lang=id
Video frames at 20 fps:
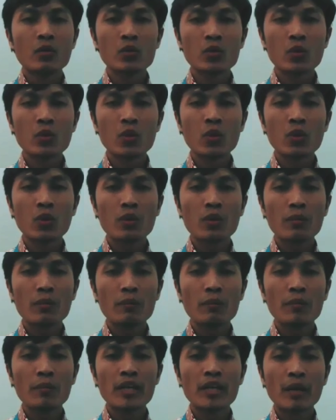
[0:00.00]
untuk
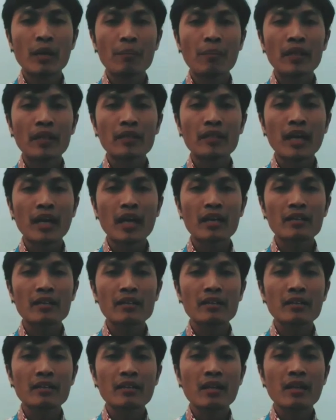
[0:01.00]
mendapatkan
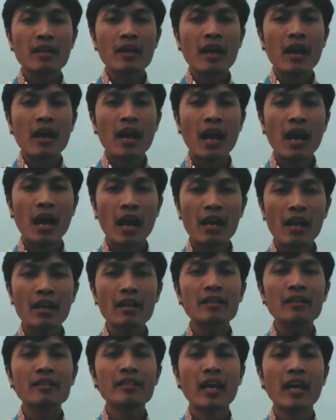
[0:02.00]

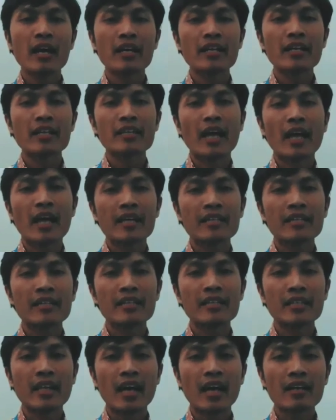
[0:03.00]
hal yang kita
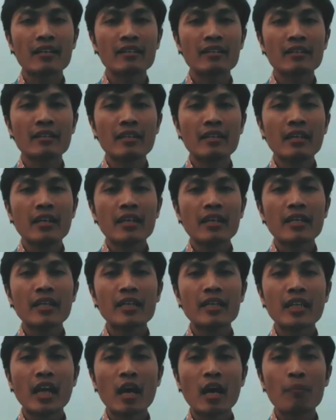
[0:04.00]
inginkan,
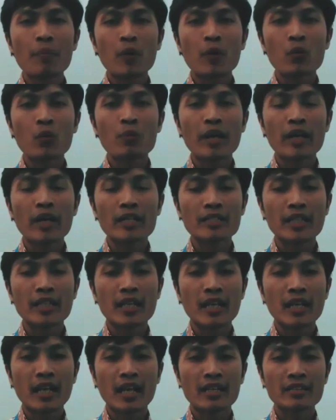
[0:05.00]
kita perlu
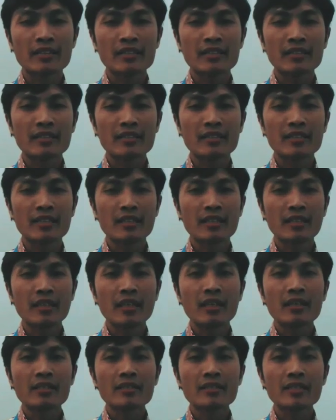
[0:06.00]
bekerja keras.
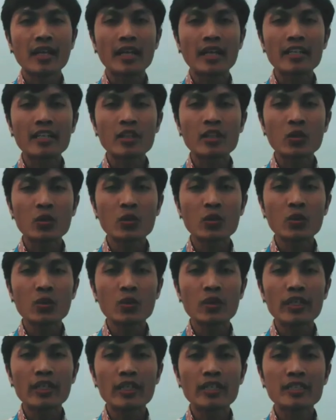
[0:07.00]
Selain itu,
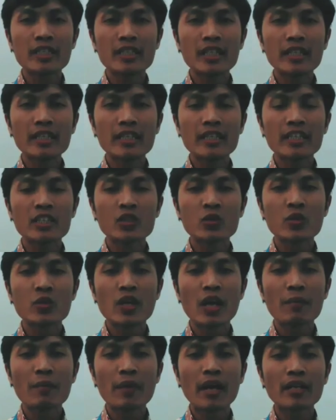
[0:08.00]
Injil ini
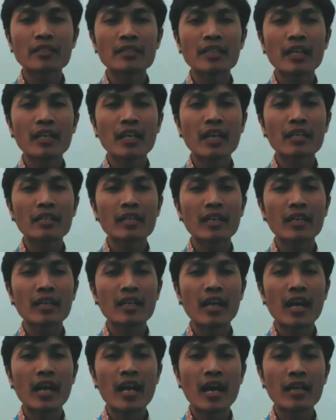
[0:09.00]
juga mengajarkan
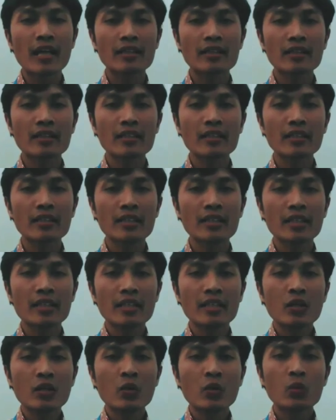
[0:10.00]
kerja hati
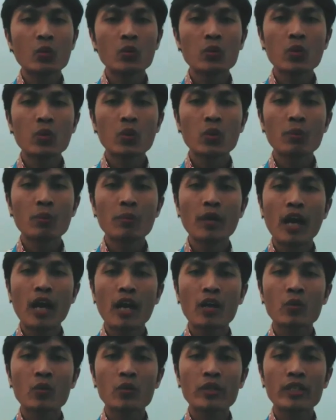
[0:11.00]
untuk
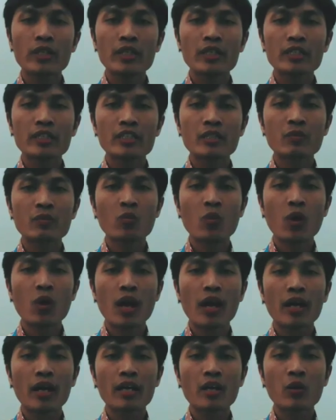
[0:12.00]
mengakui
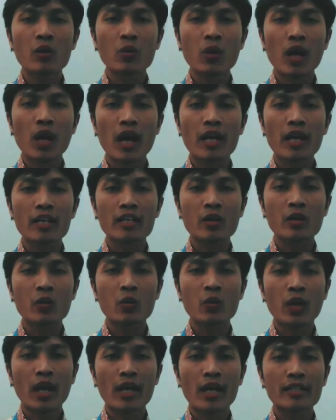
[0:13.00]
semua
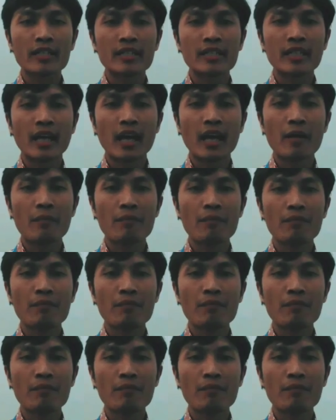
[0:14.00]
kekurangan-kekurangan kita.